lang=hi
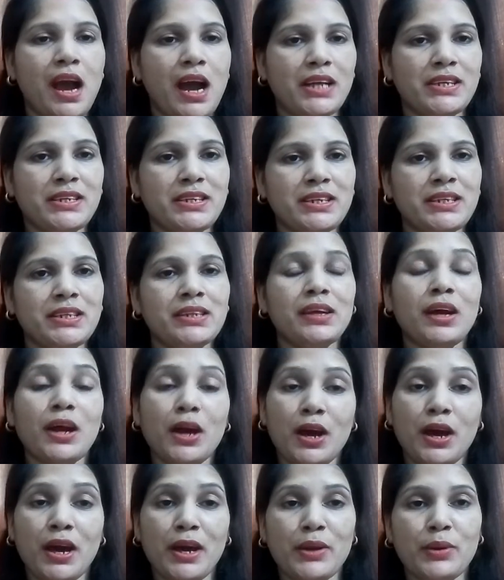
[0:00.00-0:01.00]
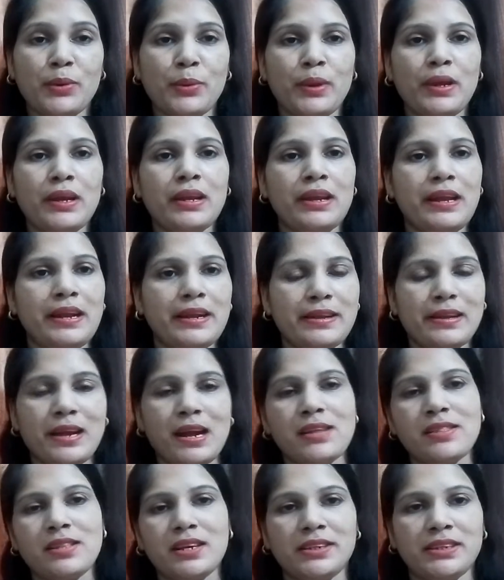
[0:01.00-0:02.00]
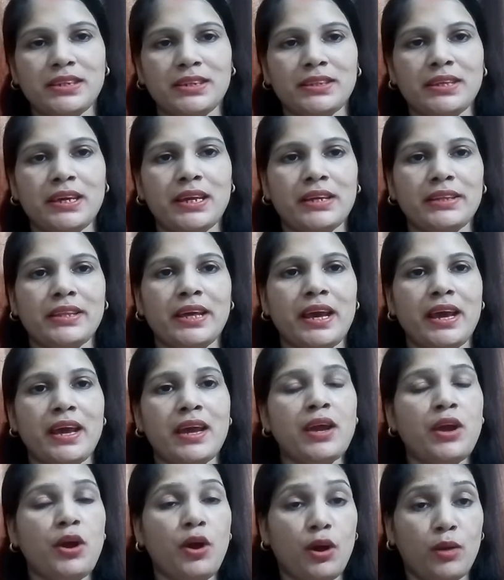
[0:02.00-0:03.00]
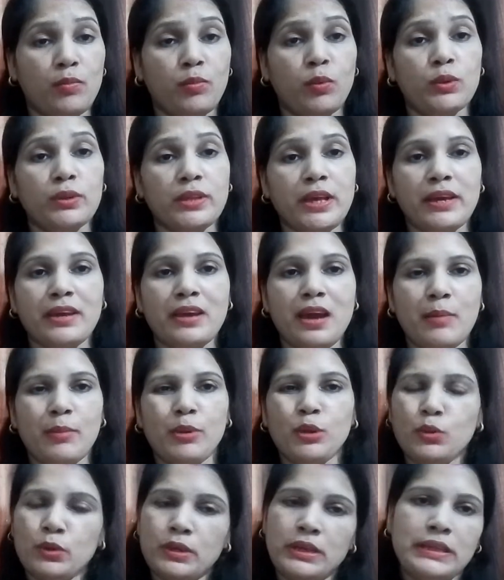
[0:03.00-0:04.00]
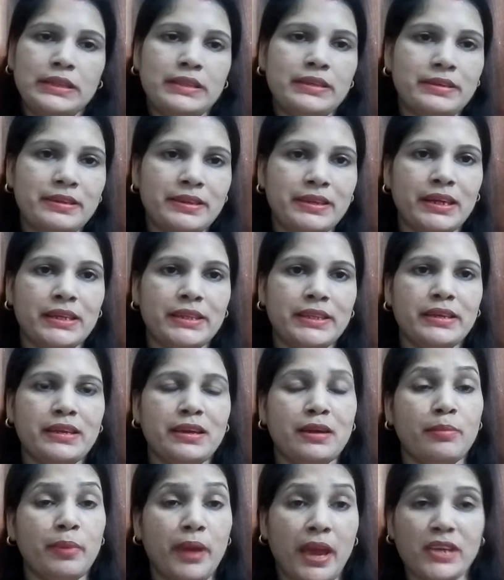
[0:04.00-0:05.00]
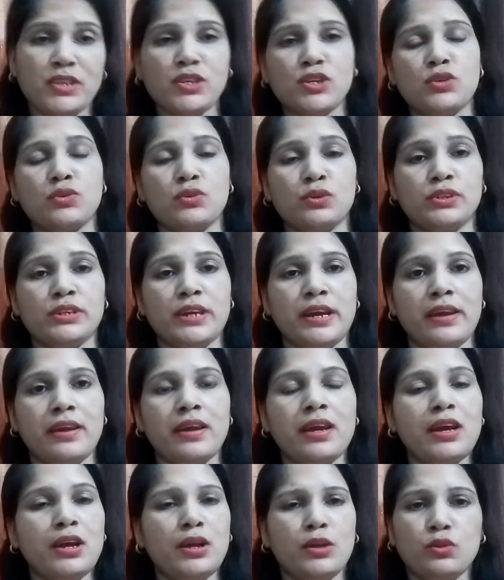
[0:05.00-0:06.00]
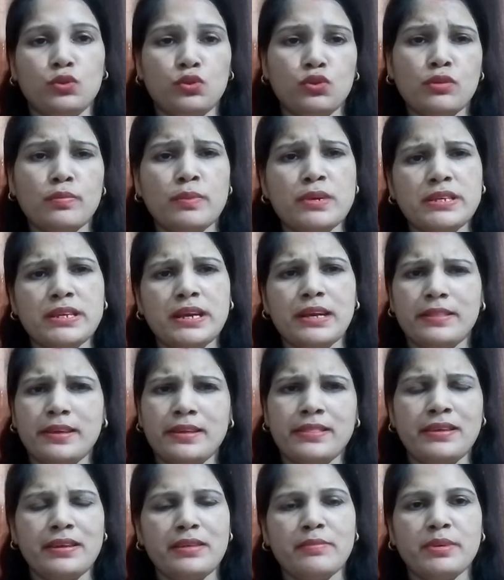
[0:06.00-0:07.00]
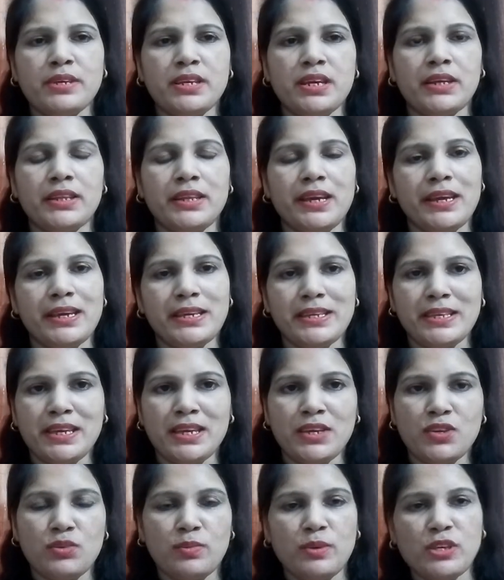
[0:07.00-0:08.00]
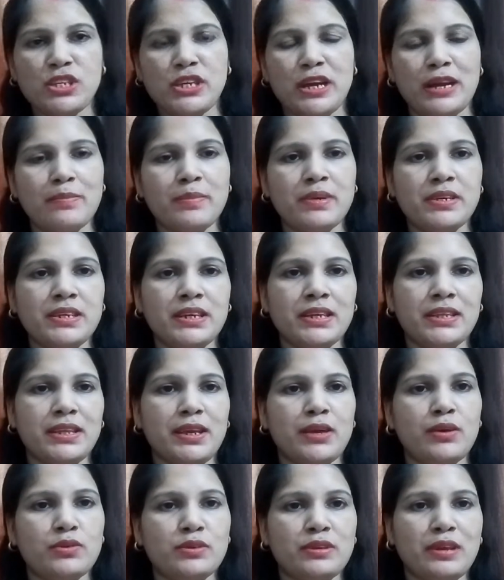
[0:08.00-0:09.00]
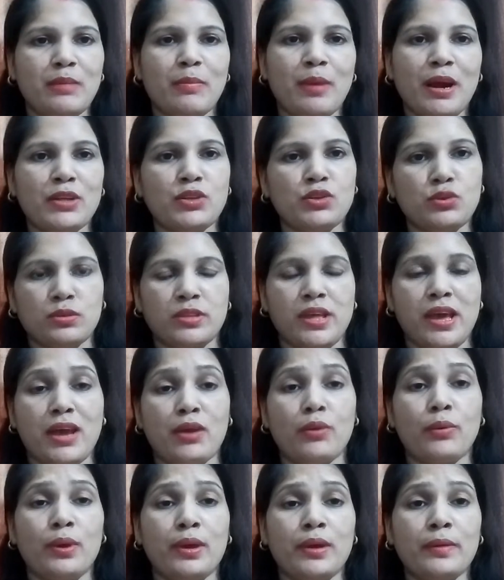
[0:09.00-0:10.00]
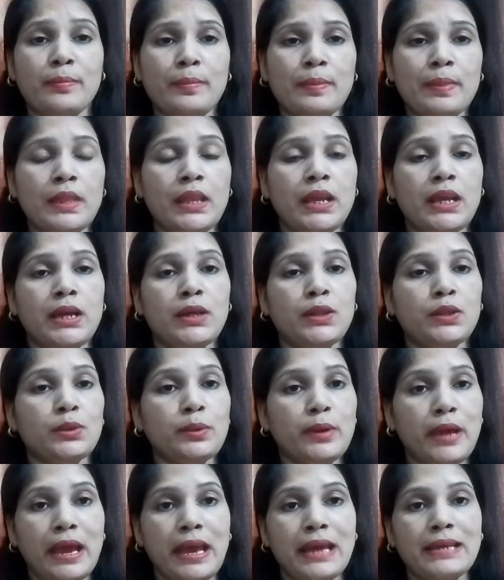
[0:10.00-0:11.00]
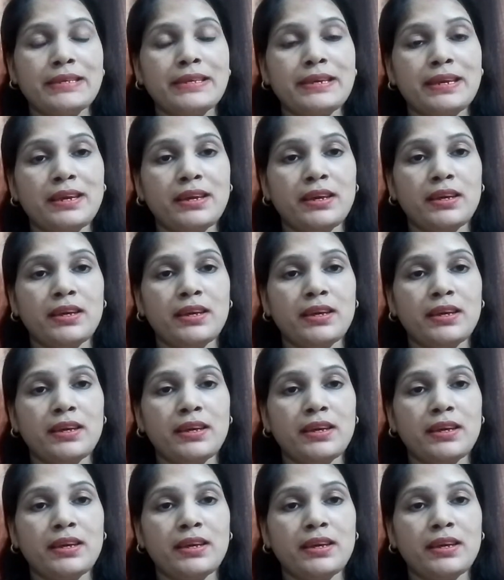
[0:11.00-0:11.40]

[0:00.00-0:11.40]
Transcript: आजकल हर कोई लेट नाइट तक जगता रहता है और बोलता है कि हमें तो नींद ही नहीं आती हम कैसे सो जाएँ दो बज जाते तीन बज जाता है किसी की सुबह चार बज जाती है उसके बाद सोता है कोई तो ऐसी